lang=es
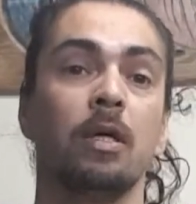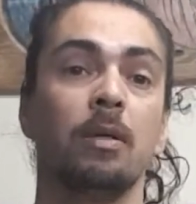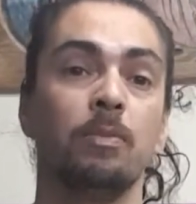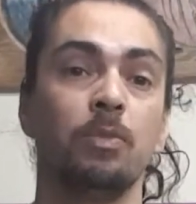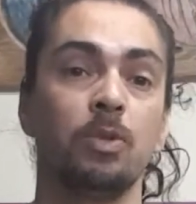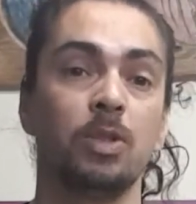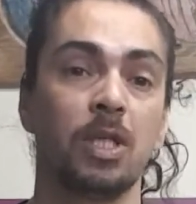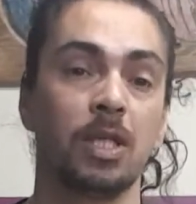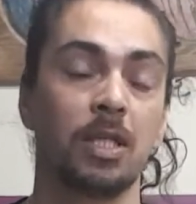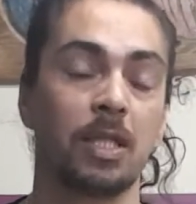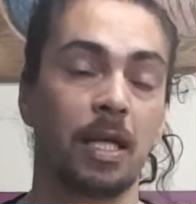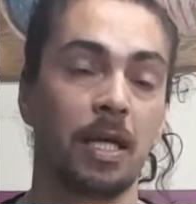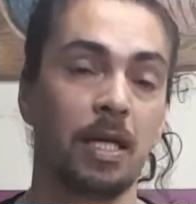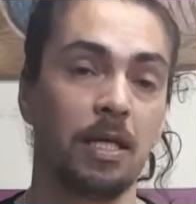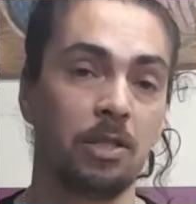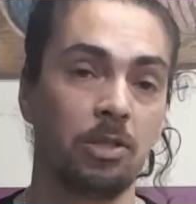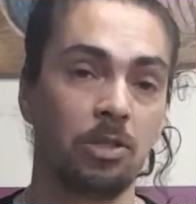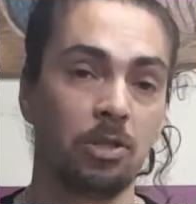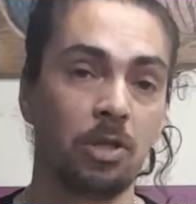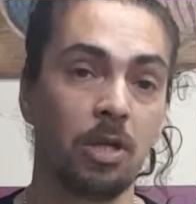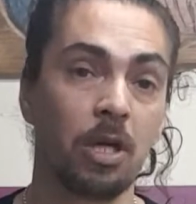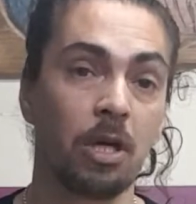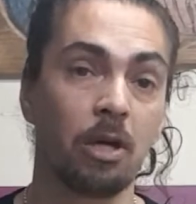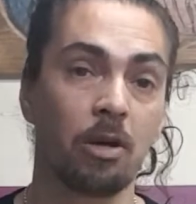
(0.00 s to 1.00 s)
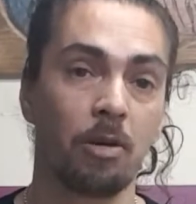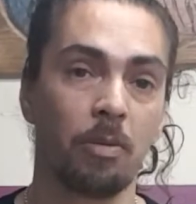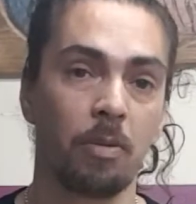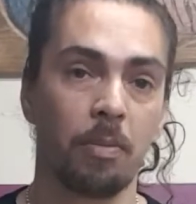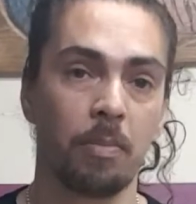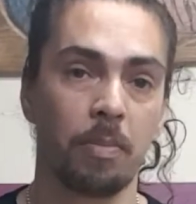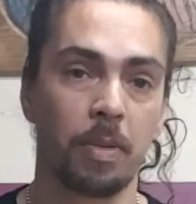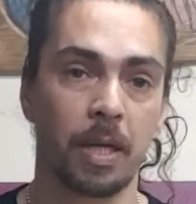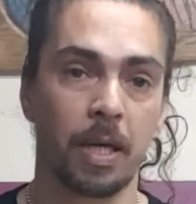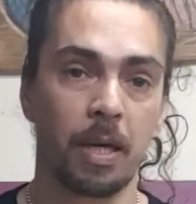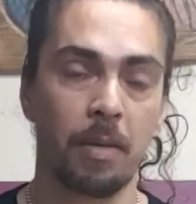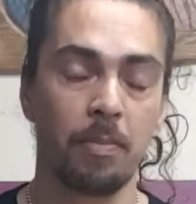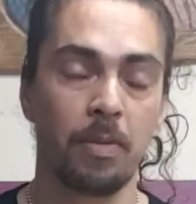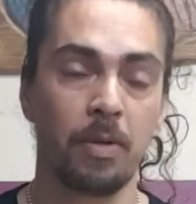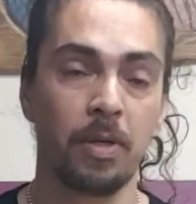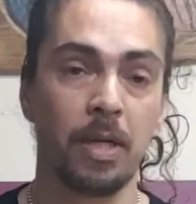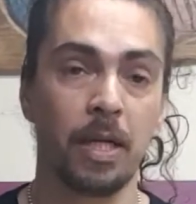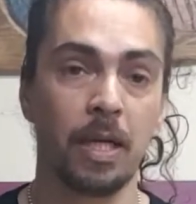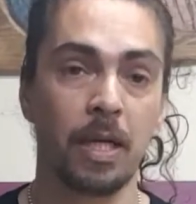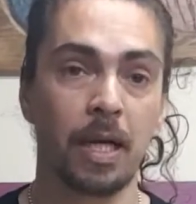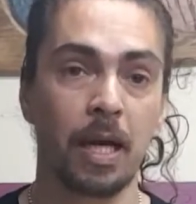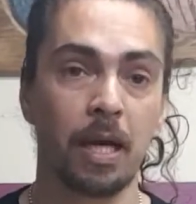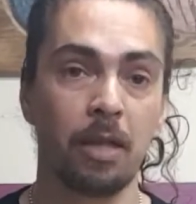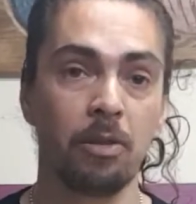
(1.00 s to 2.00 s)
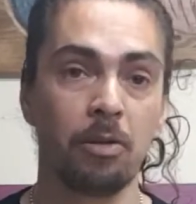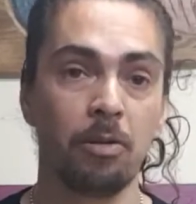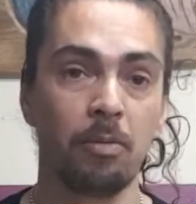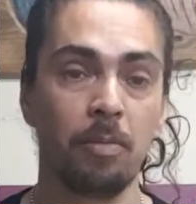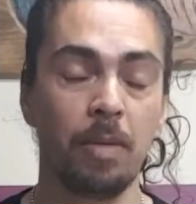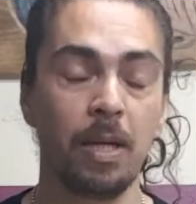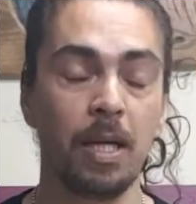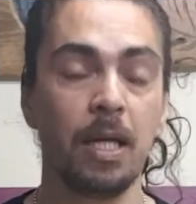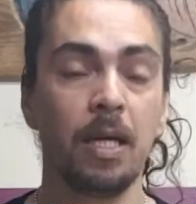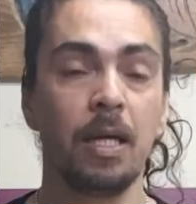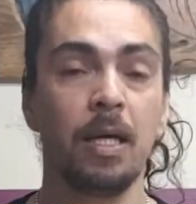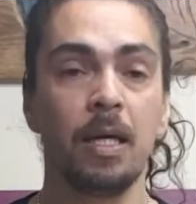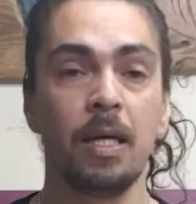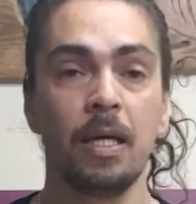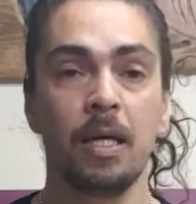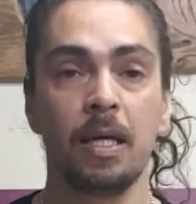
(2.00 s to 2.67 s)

muchas tradiciones, como por ejemplo en el candomblé,